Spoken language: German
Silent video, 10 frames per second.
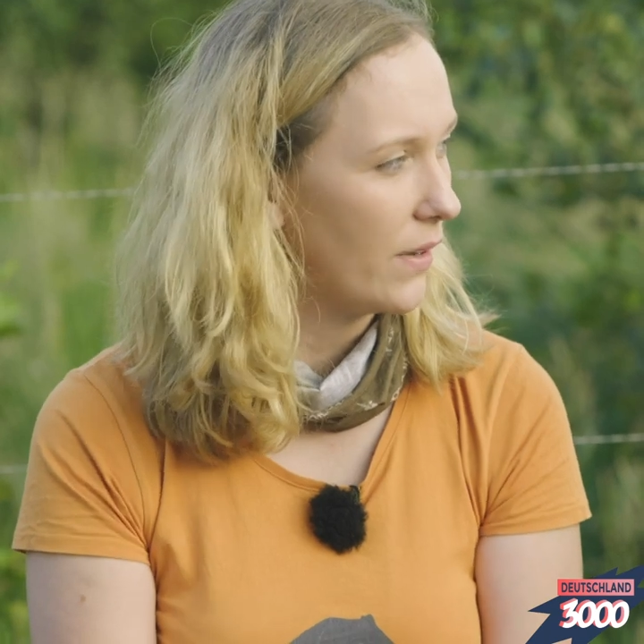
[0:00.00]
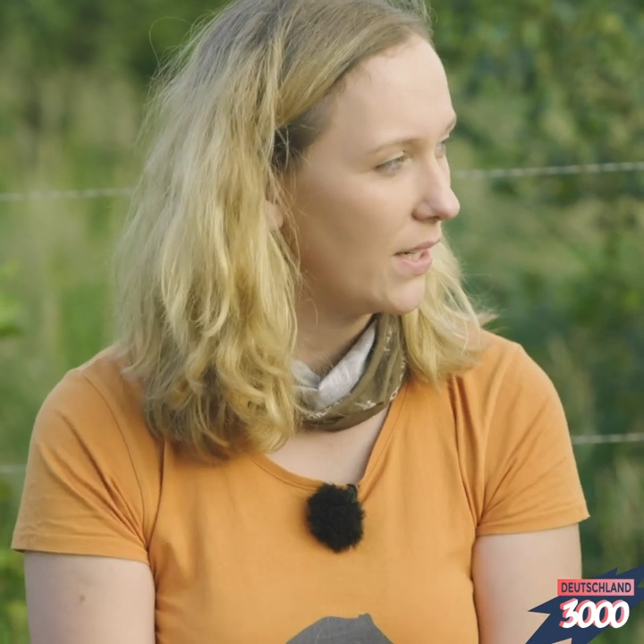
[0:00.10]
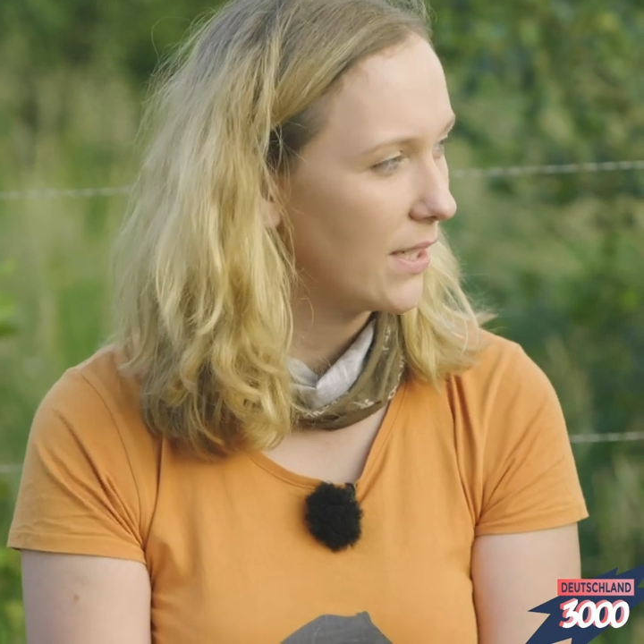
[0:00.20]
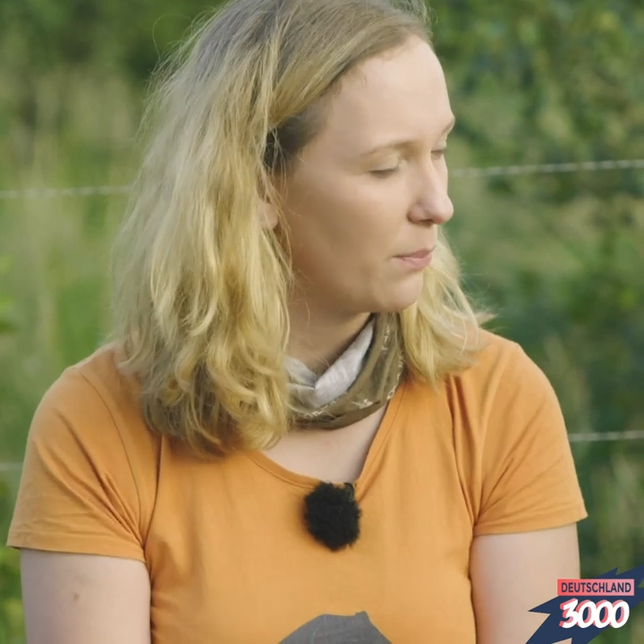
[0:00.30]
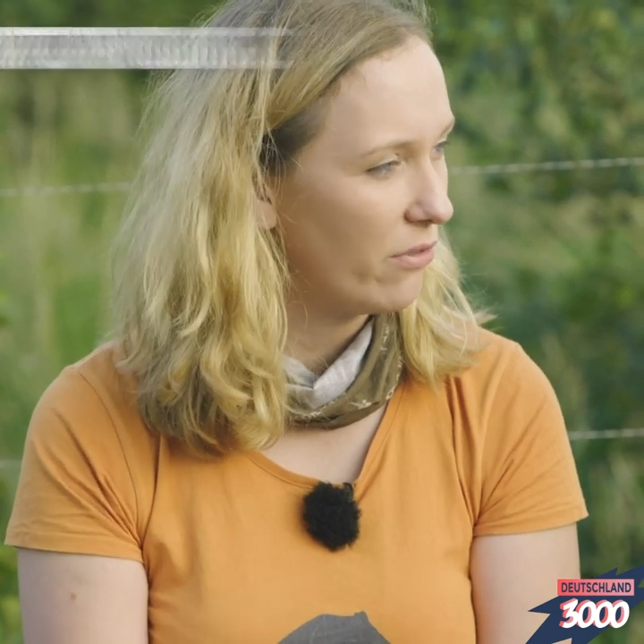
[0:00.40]
weil
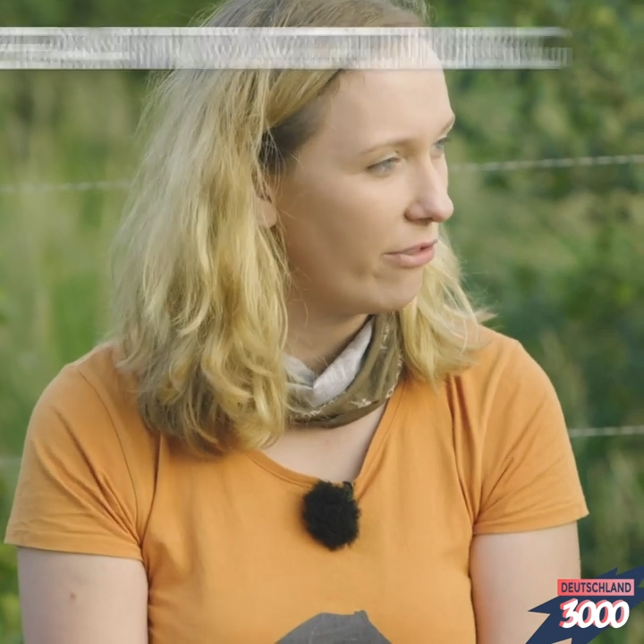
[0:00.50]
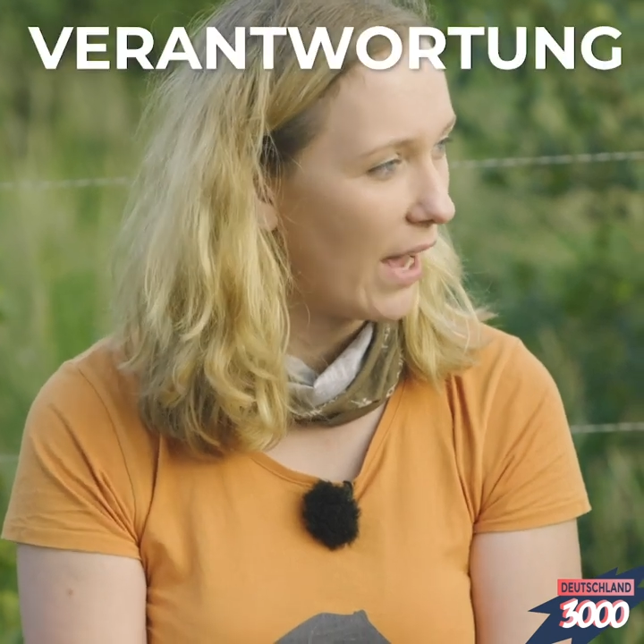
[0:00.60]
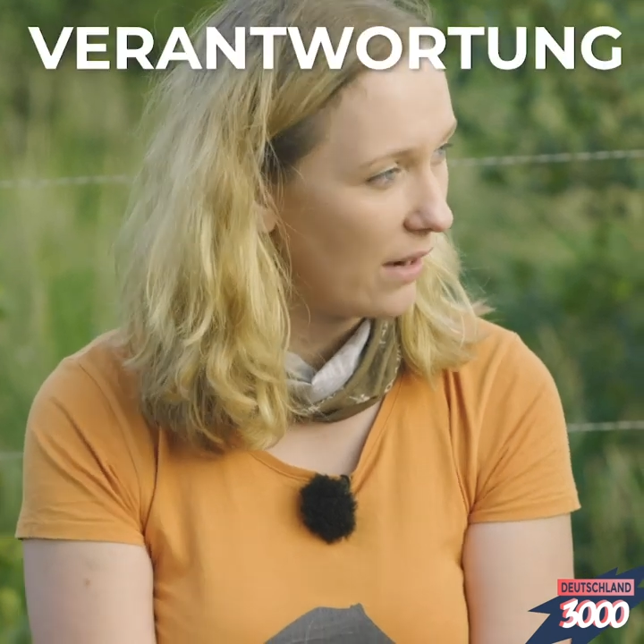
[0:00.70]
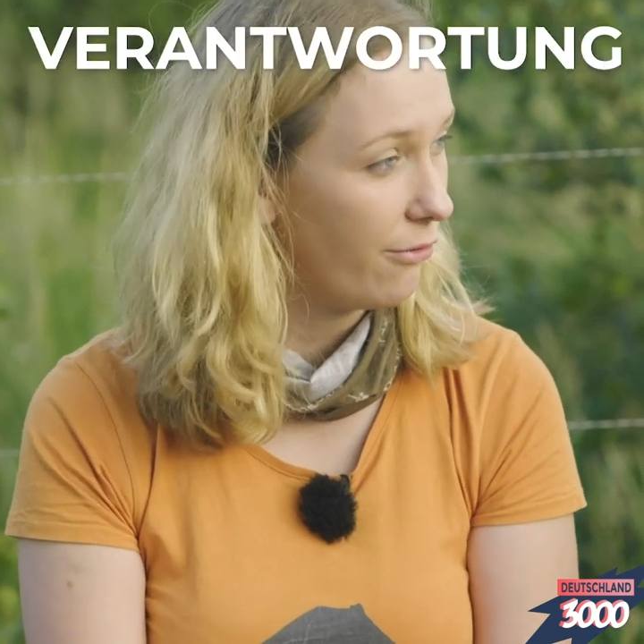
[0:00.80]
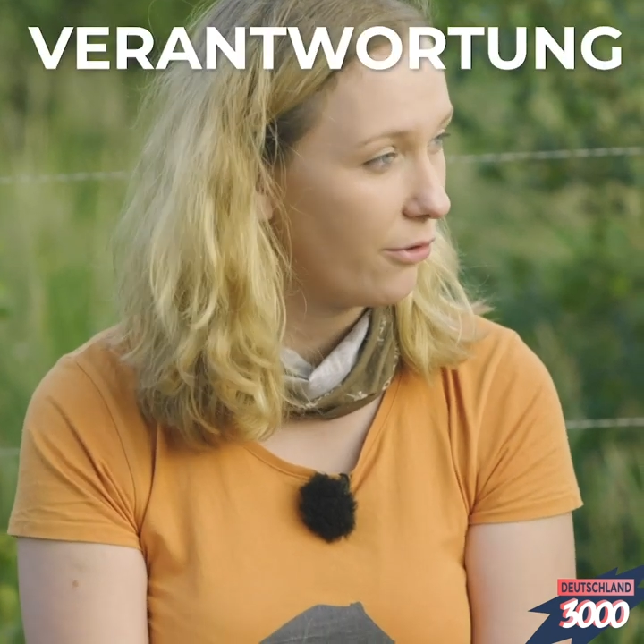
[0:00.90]
ich habe eine
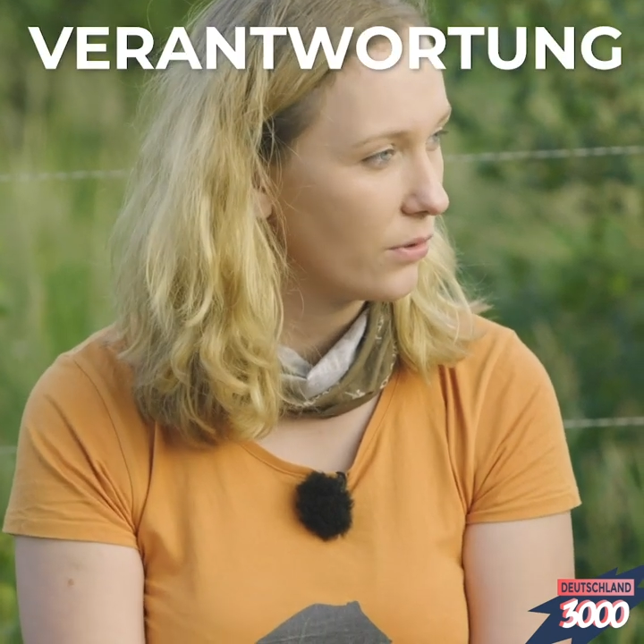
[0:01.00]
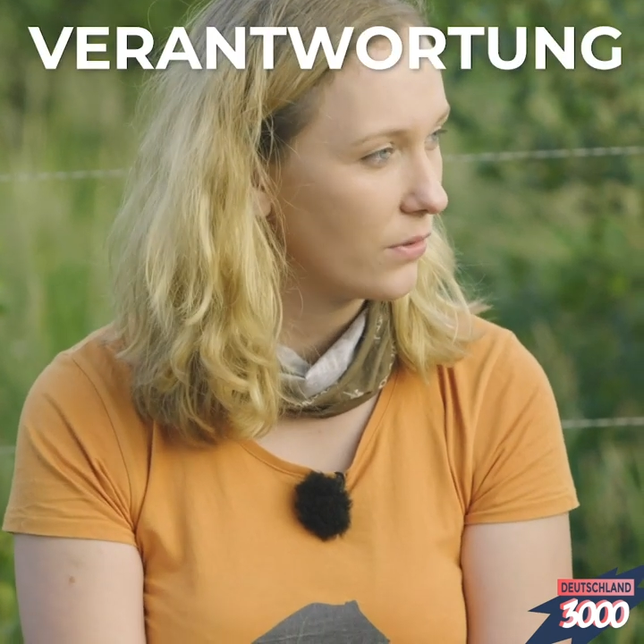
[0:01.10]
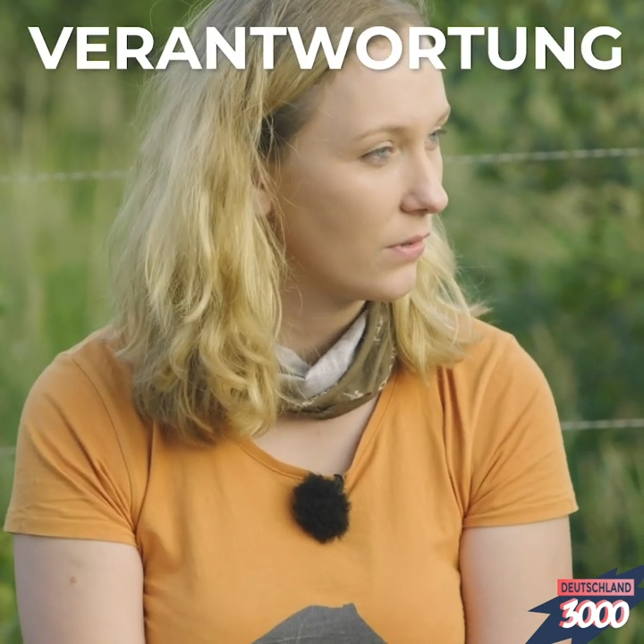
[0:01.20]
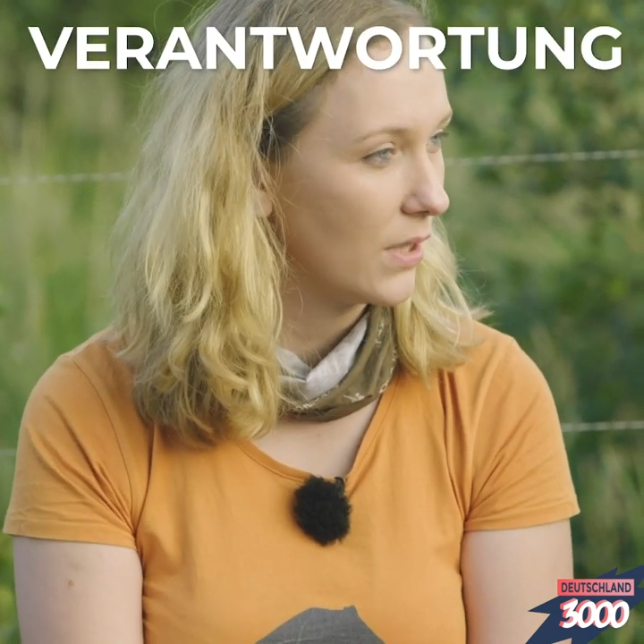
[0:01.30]
Verantwortung.